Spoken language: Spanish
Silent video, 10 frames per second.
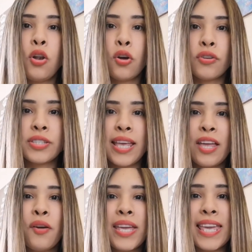Lo
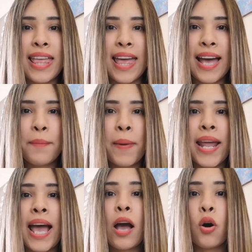considero ideal
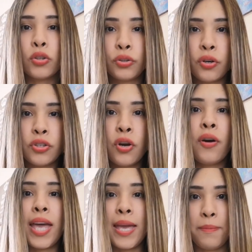para
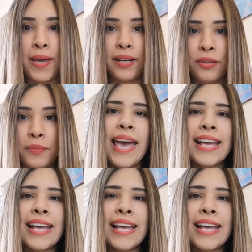otoño e invierno.